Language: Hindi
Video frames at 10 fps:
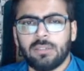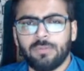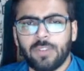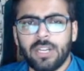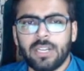
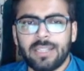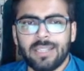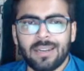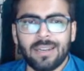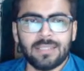फंड uh,
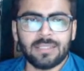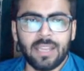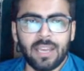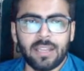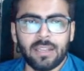कितना रिलीज
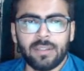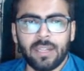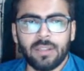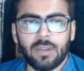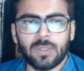किया है
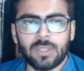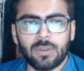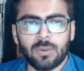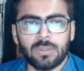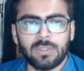टेन थाउजेंड
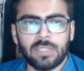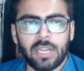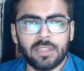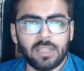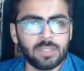करोड़
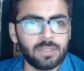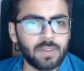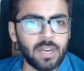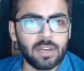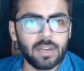थ्री थाउजेंड
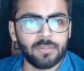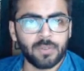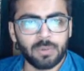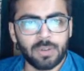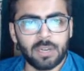फाइव हंड्रेड
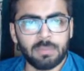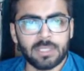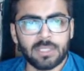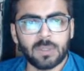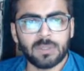फोर वन डबल
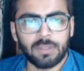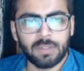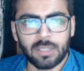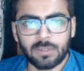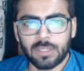जीरो
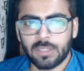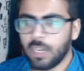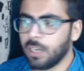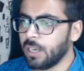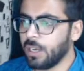सेवन थाउजेंड
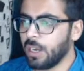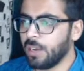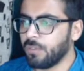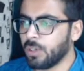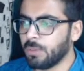थ्री हंड्रेड
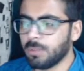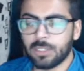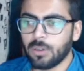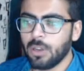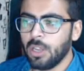एट फोर डबल
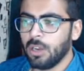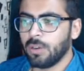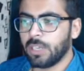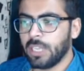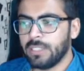जीरो
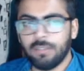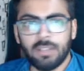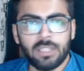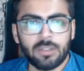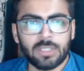ओके
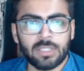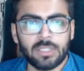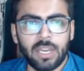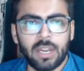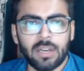सेवन थाउजेंड
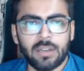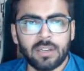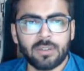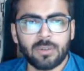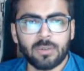थ्री
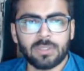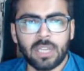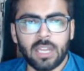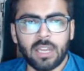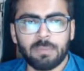हंड्रेड करोड़
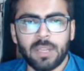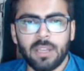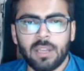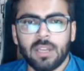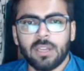का यहाँ पे
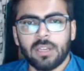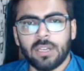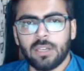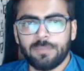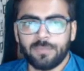
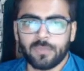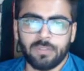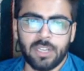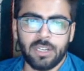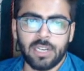
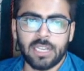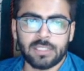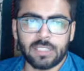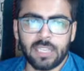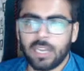फंड uh,
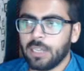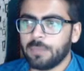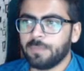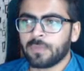रिलीज किया है